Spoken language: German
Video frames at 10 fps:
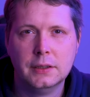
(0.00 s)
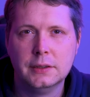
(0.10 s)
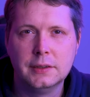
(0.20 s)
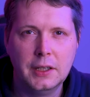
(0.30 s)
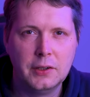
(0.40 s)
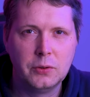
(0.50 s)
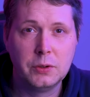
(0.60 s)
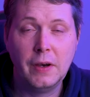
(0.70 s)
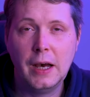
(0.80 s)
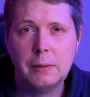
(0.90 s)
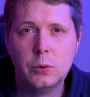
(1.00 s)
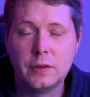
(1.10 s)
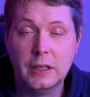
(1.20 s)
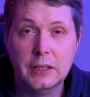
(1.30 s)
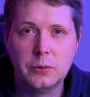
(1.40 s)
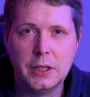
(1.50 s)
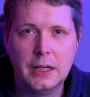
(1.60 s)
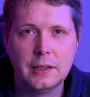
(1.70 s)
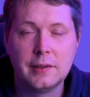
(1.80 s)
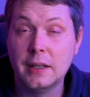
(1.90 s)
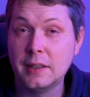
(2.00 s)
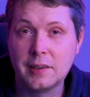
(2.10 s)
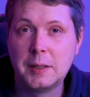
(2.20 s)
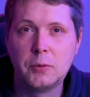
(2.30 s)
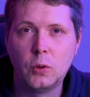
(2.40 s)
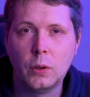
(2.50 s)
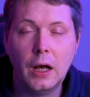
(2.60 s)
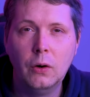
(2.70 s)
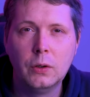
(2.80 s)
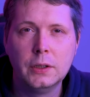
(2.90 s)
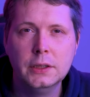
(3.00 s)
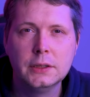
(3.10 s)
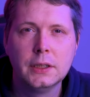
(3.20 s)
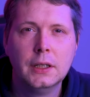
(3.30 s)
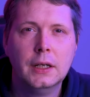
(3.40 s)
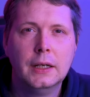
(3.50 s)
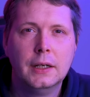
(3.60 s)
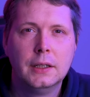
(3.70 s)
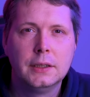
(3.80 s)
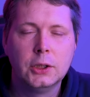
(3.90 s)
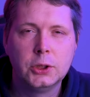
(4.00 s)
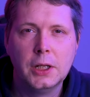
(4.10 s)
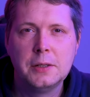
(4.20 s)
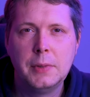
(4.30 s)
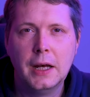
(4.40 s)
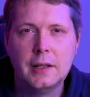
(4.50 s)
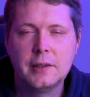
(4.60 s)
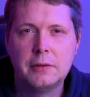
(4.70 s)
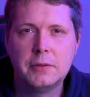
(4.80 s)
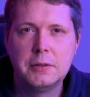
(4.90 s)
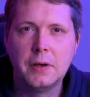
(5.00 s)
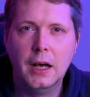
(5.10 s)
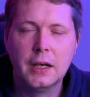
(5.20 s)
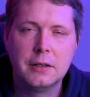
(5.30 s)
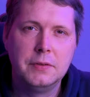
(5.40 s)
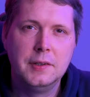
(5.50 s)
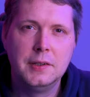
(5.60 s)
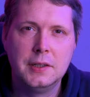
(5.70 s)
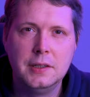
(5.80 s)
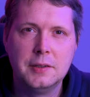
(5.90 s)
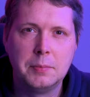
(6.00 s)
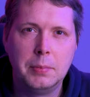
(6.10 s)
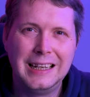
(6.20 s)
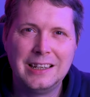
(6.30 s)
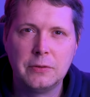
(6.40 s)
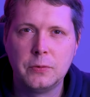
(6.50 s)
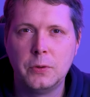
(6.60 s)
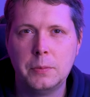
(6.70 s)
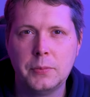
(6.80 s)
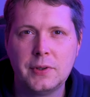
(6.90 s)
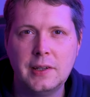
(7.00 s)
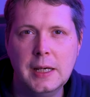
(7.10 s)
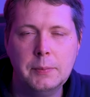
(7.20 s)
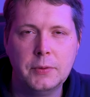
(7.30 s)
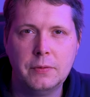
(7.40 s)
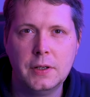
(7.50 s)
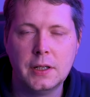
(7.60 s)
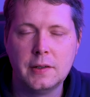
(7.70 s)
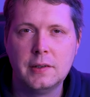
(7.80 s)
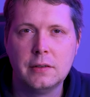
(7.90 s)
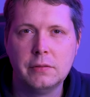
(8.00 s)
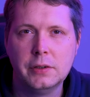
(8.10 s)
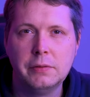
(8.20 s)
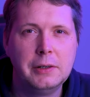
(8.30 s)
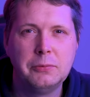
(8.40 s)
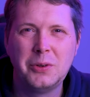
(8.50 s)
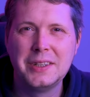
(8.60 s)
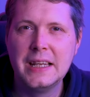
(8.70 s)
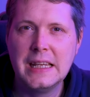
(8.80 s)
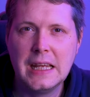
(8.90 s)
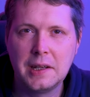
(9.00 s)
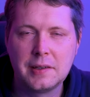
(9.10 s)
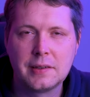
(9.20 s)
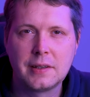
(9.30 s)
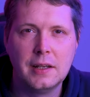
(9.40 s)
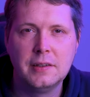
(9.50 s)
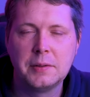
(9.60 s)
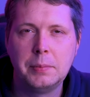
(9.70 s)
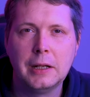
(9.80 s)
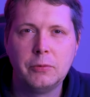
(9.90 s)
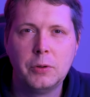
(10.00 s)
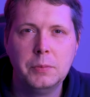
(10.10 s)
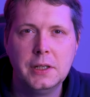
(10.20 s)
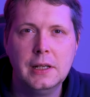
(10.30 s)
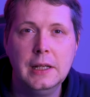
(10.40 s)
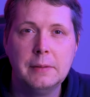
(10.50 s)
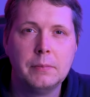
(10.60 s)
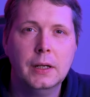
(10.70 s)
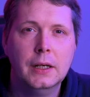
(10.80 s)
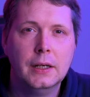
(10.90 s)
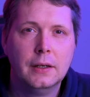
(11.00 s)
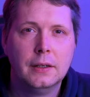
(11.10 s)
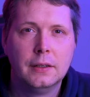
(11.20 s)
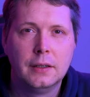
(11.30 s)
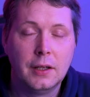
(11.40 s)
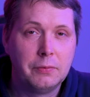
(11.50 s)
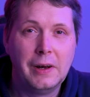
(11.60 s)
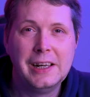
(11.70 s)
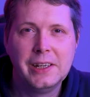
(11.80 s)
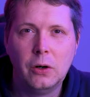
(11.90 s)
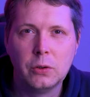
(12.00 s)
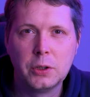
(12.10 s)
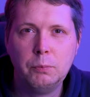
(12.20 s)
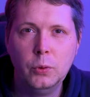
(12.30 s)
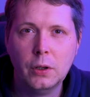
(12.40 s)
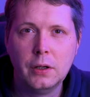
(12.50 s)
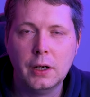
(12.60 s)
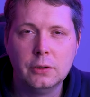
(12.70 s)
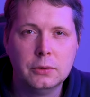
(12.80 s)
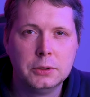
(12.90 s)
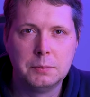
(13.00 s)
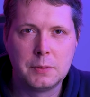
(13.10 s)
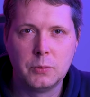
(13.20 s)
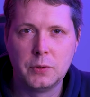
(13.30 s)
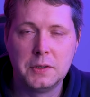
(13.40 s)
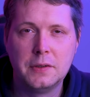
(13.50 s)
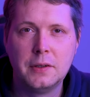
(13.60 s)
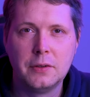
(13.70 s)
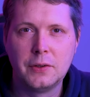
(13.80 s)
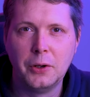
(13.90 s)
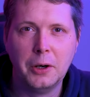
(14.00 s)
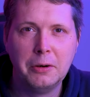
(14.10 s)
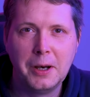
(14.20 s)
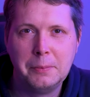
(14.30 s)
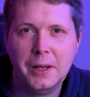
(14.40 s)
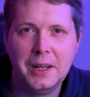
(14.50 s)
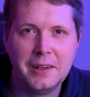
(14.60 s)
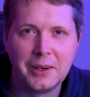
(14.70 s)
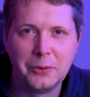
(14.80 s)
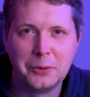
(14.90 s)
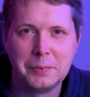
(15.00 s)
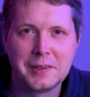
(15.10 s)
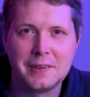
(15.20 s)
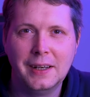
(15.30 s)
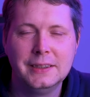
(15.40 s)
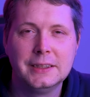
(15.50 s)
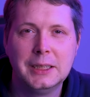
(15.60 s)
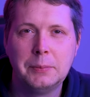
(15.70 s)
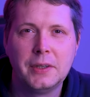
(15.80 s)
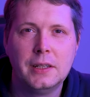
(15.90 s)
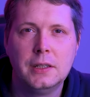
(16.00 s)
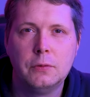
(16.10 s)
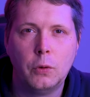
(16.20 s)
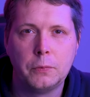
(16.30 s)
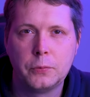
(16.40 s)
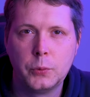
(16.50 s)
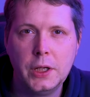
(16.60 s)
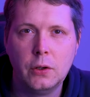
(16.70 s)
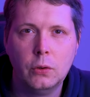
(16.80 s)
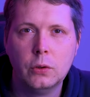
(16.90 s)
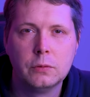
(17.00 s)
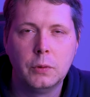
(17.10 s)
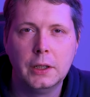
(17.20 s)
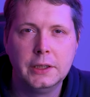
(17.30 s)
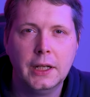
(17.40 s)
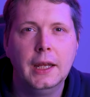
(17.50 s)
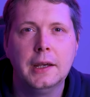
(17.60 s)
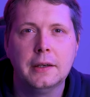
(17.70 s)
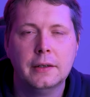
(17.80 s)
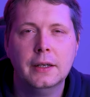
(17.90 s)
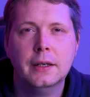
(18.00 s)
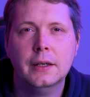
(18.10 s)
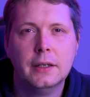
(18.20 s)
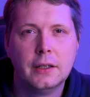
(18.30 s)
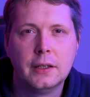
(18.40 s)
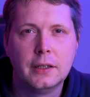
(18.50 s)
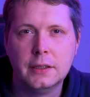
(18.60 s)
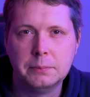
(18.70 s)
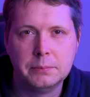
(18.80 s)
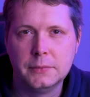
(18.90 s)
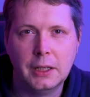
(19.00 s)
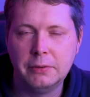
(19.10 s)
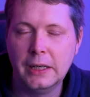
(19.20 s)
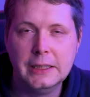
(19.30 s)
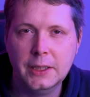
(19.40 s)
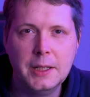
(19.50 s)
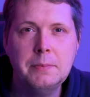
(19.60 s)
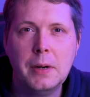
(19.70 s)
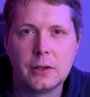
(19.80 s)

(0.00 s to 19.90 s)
sei es durch Werbung, sei es durch andere Sachen, das gibt es dort auch nicht, dann stelle ich mir ernsthaft die Frage, wie sich diese Plattform selbst finanzieren will, weil von nichts kann diese Plattform nicht leben es fallen ja auch Gebühren an. Irgendjemand muss diesen Server im Hintergrund bezahlen. Den gibt es ja nicht for free irgendwo an jeder Ecke. Ähm, da fallen immer